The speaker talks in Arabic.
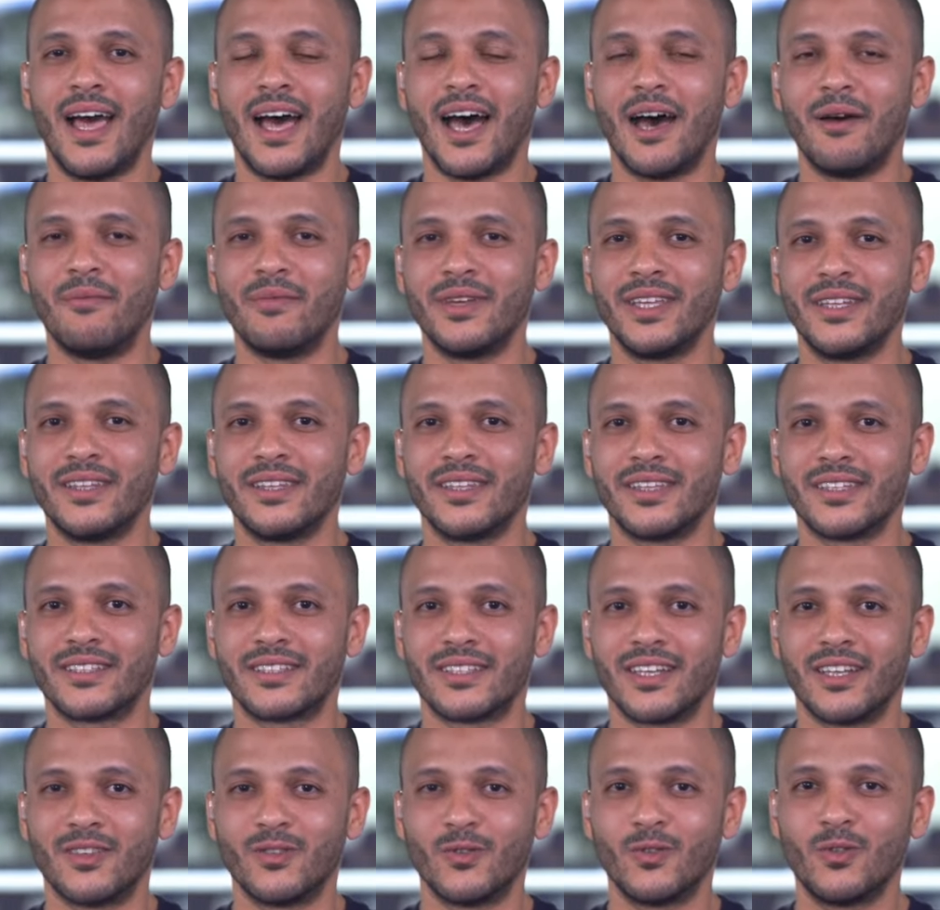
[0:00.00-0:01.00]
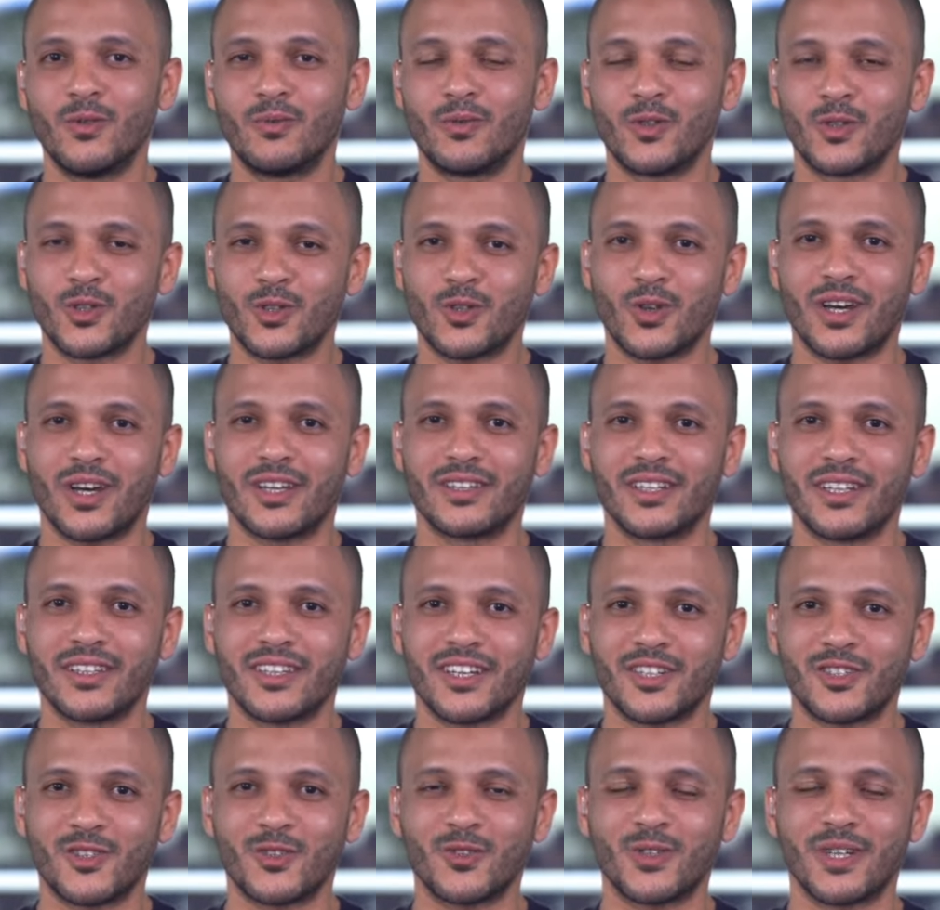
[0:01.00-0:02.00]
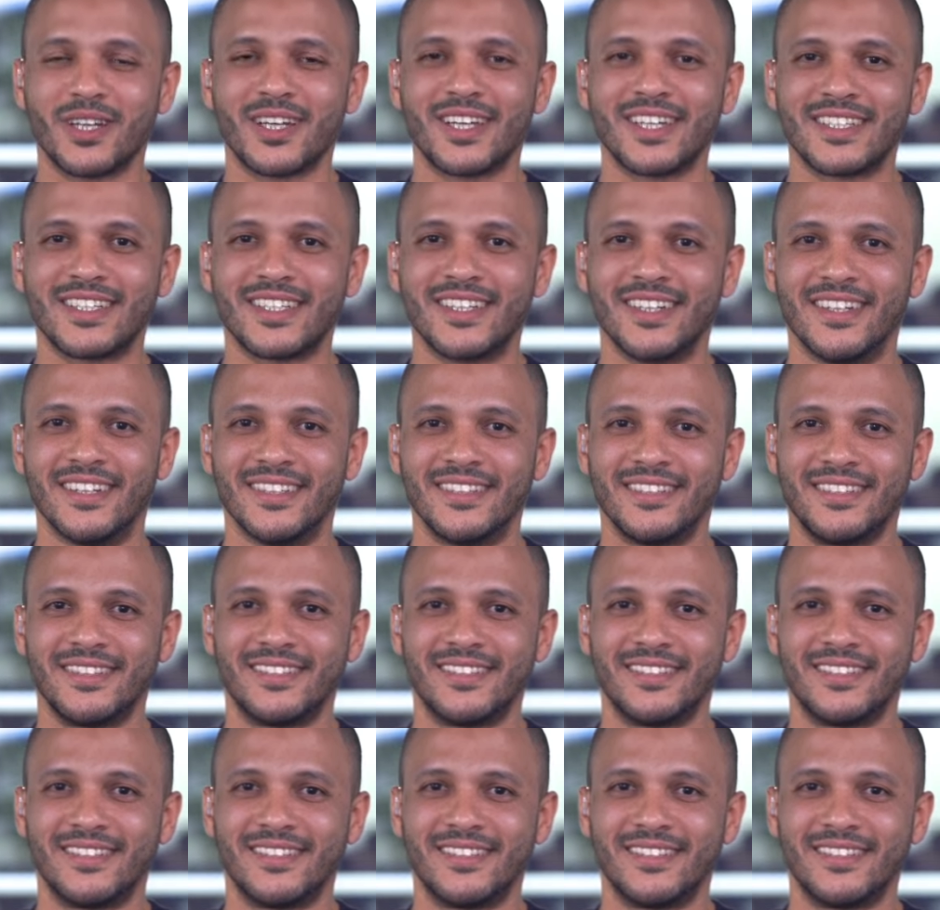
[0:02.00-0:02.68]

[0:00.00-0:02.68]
امين الصندوق بنشكر حضرتك شكرا جزيلا